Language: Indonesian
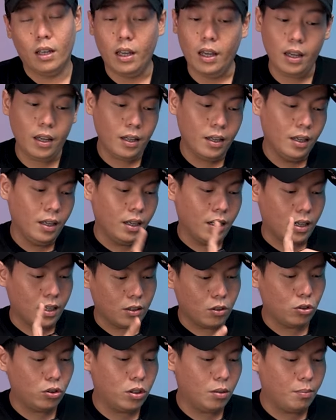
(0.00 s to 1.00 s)
oke
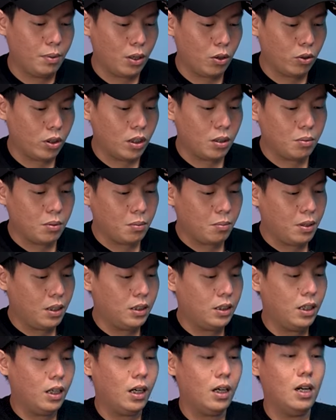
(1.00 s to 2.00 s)
nah terus yang berikutnya
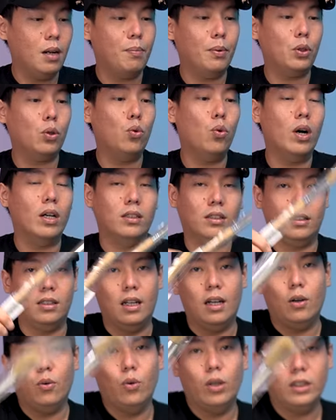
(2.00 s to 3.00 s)
teman-teman di sini akan dapat kuas
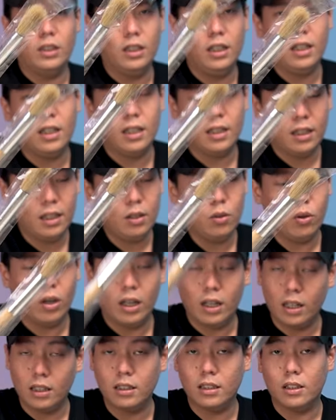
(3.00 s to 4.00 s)
nah kuas ini nanti
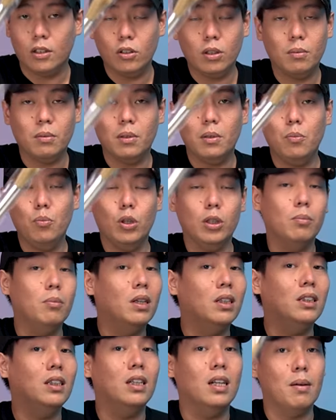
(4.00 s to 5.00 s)
gua akan kasih tahu teman-teman buat
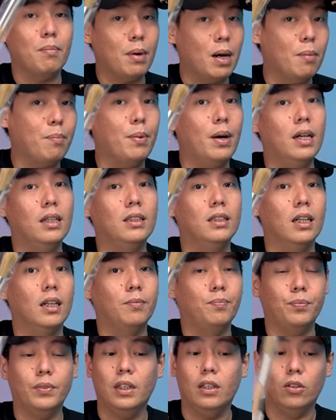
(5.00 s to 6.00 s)
bersihin apa-apa
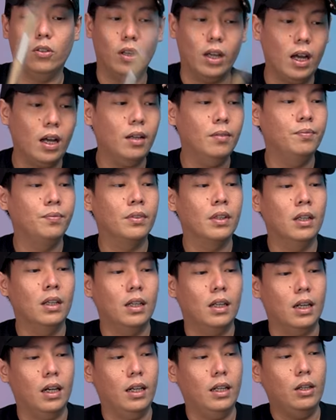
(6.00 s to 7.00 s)
aja gitu ya
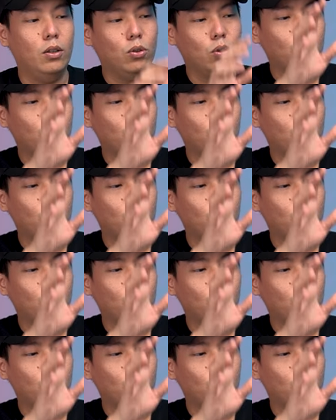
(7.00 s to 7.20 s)
nah ini